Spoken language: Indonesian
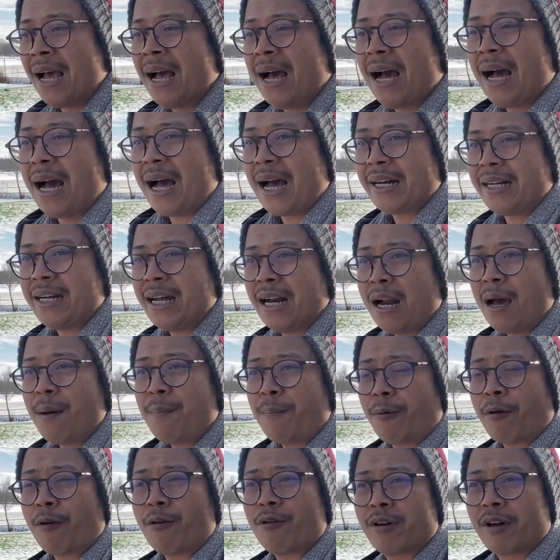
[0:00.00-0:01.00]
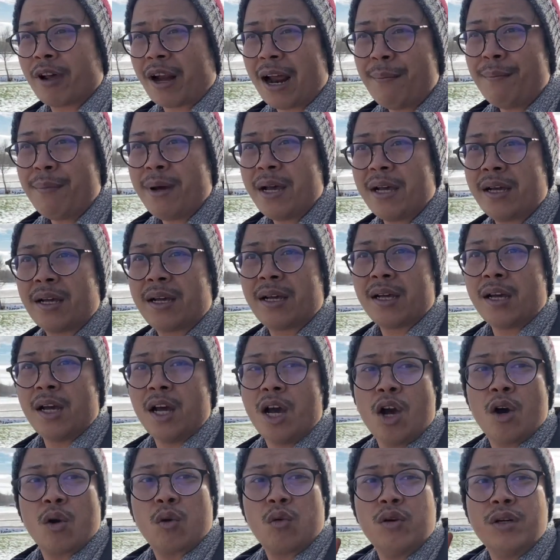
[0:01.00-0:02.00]
adalah program
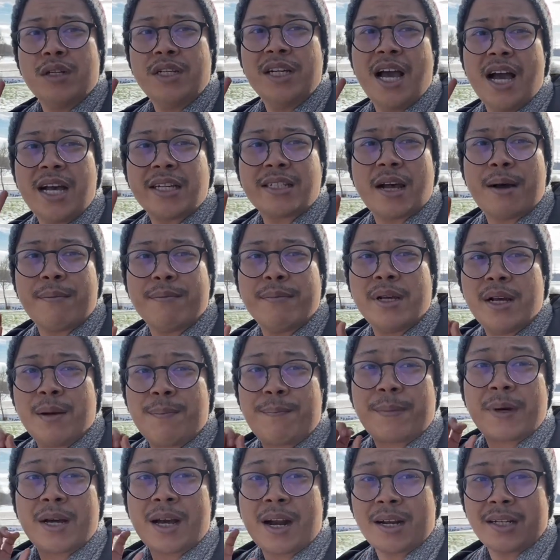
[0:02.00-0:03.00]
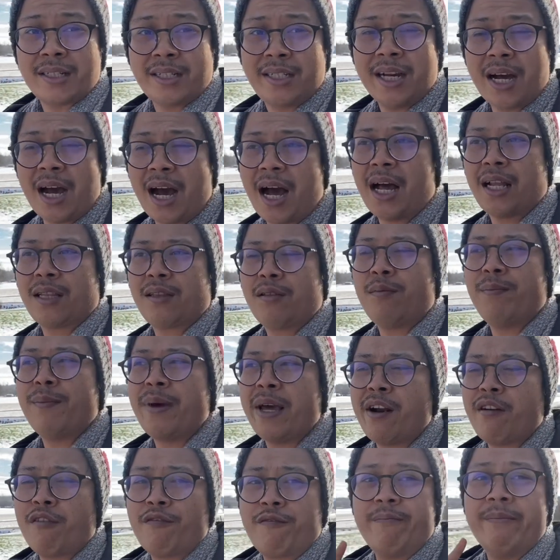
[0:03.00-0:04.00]
kuliah sambil kerja atau
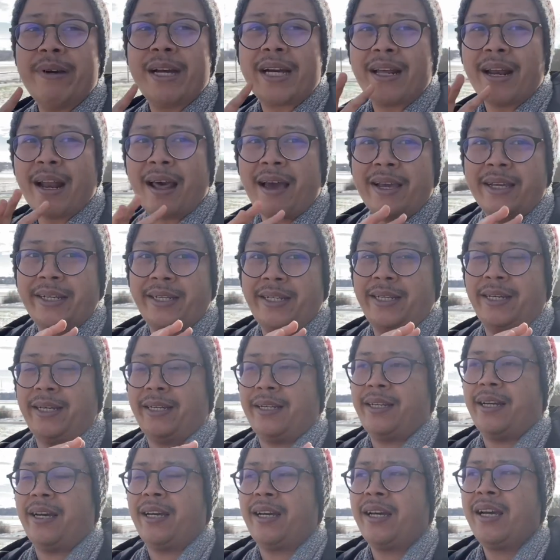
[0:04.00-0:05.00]
Beruf Begleitet.